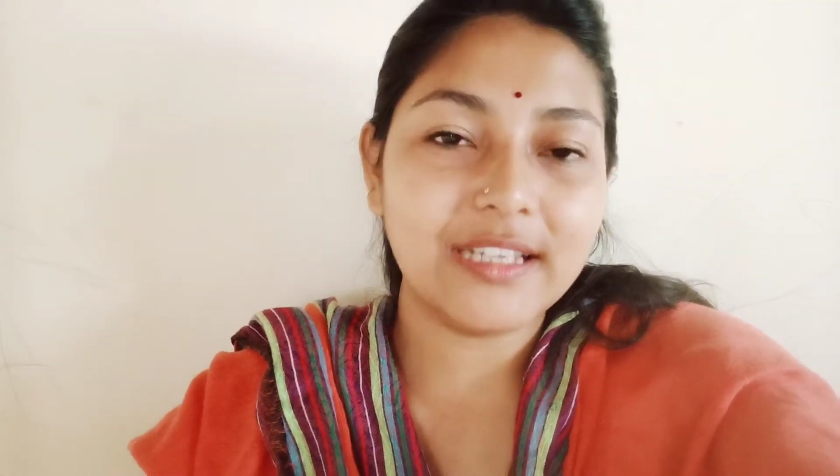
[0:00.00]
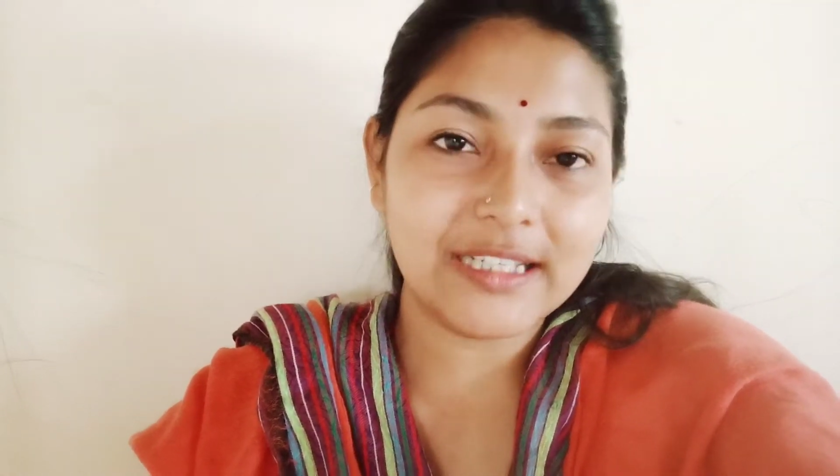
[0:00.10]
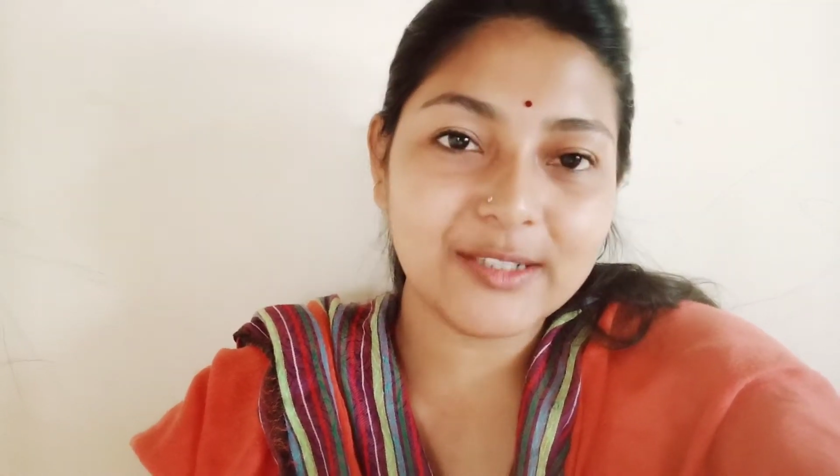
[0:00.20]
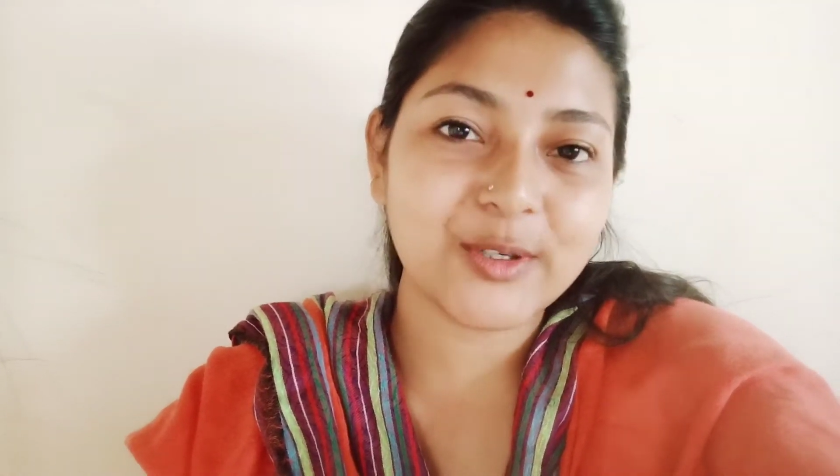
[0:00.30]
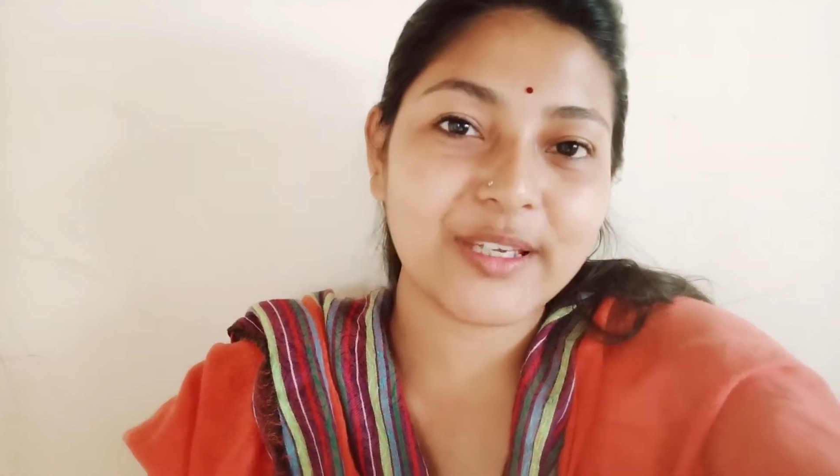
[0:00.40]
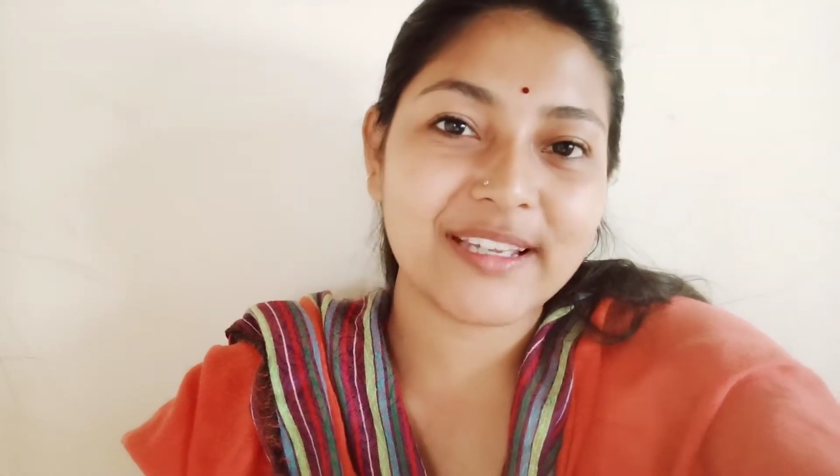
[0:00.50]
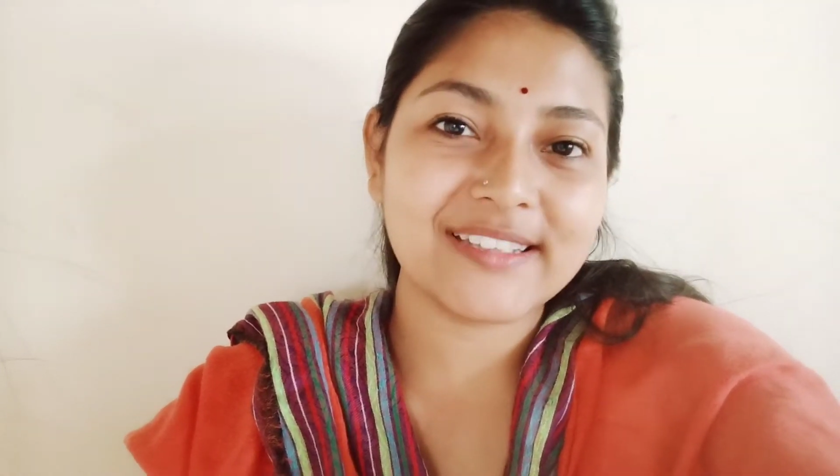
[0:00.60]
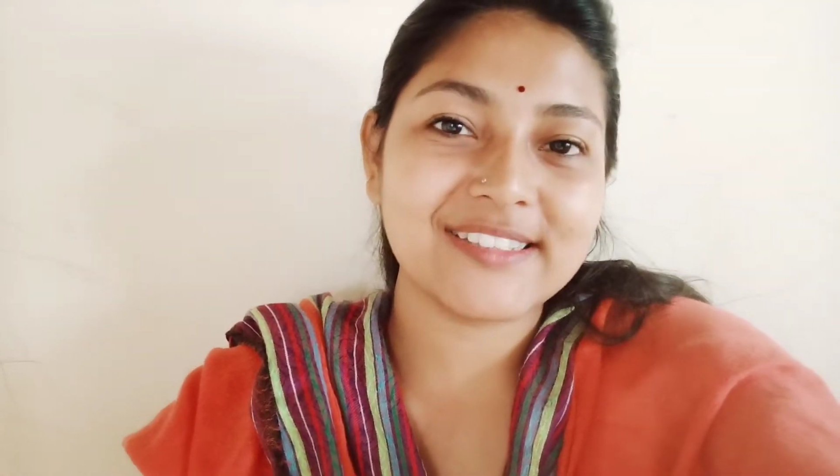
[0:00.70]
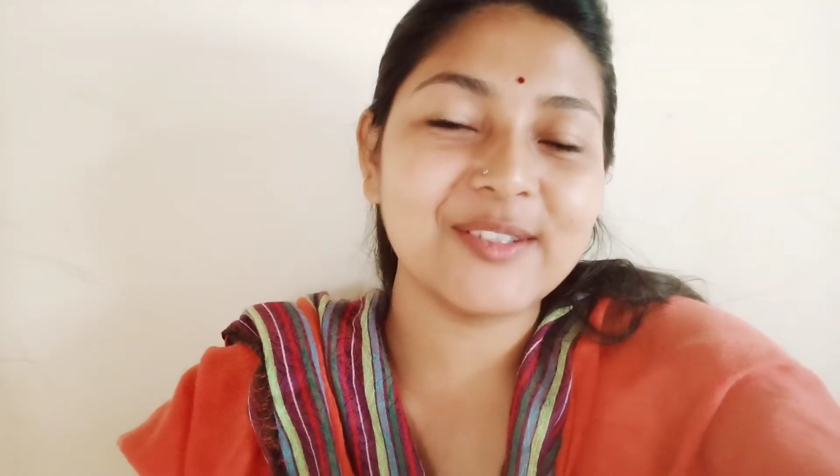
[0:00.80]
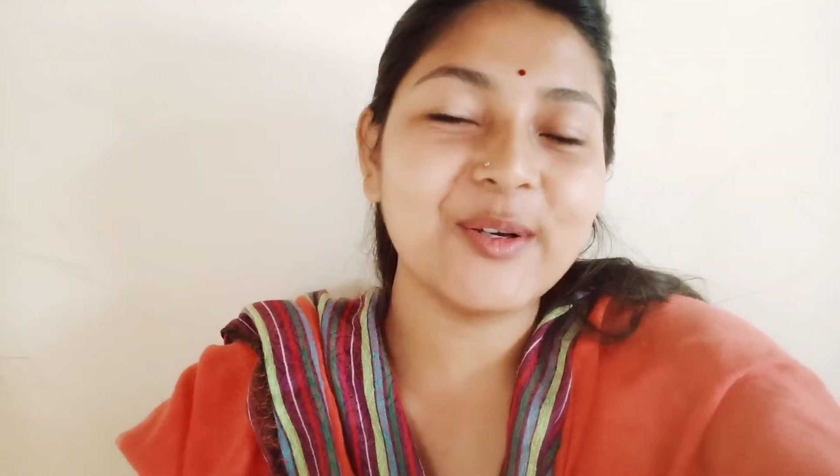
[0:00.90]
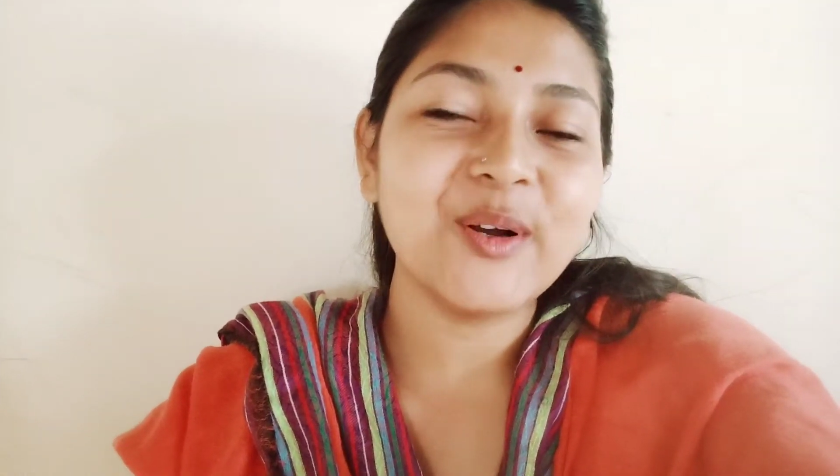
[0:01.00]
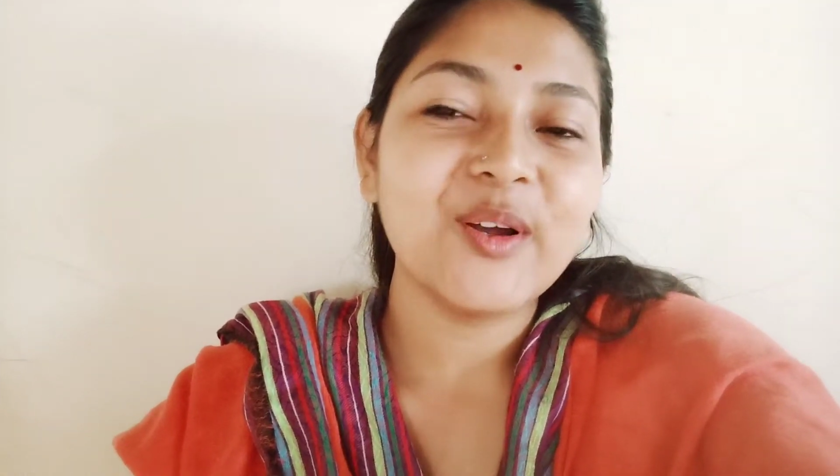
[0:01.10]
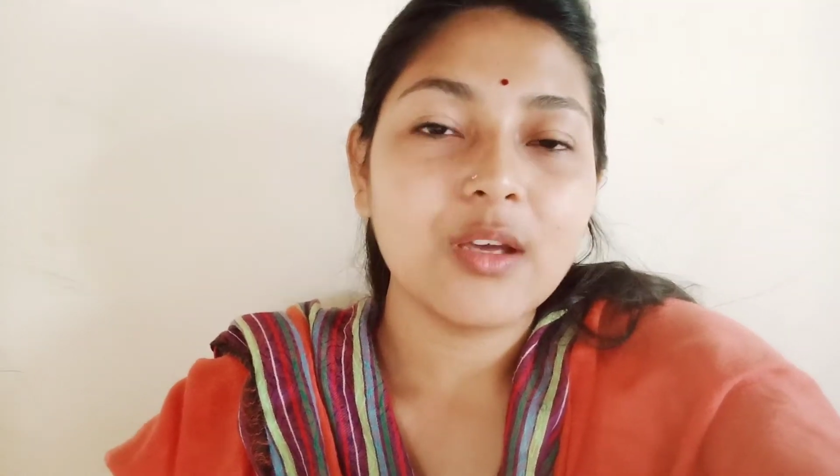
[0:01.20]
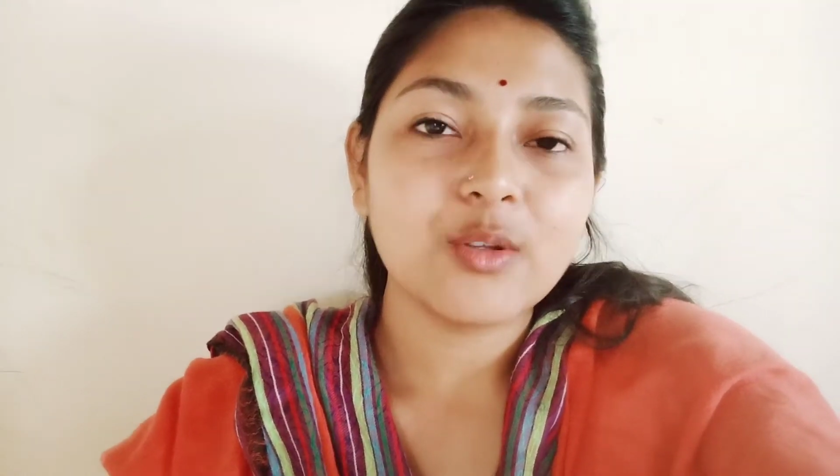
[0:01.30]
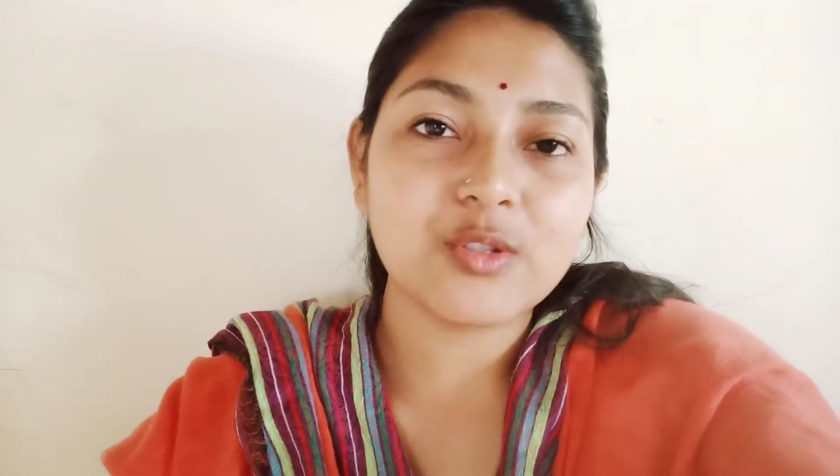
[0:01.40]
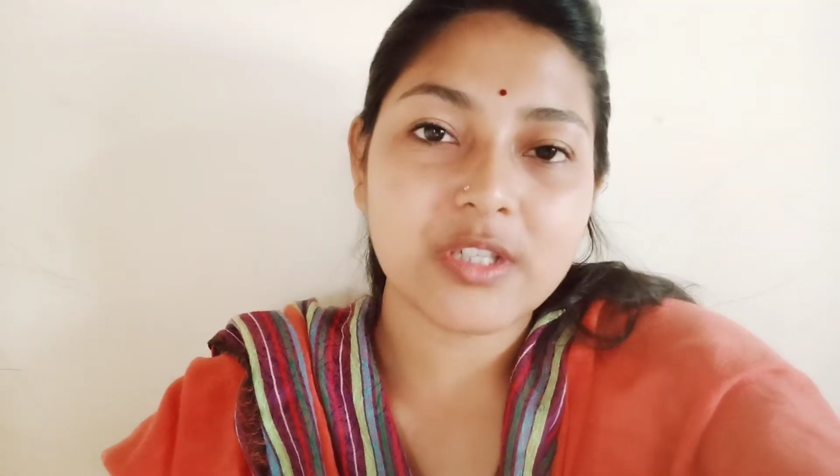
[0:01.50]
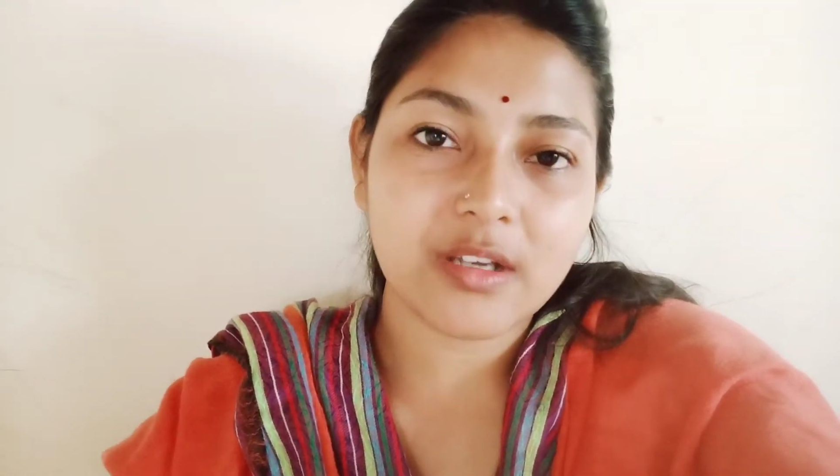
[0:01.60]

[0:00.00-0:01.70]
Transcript: ডিলিট হয়ে গেছিলো তো